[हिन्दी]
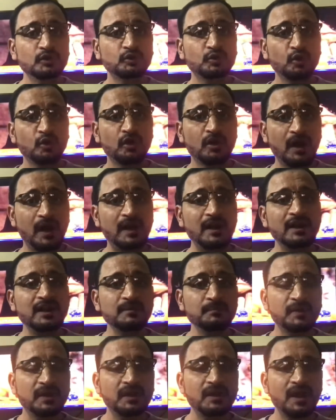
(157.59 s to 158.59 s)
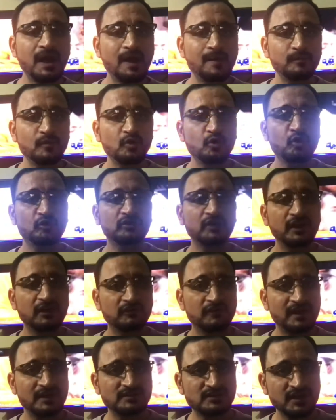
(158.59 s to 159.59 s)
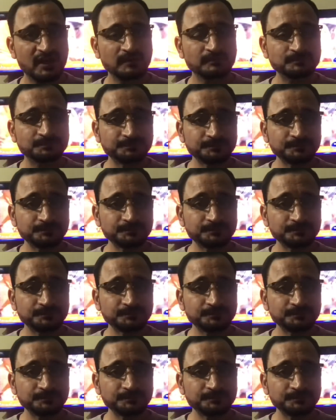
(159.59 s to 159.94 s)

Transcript: तो काइंडली मेरी आप लोगों से रिक्वेस्ट है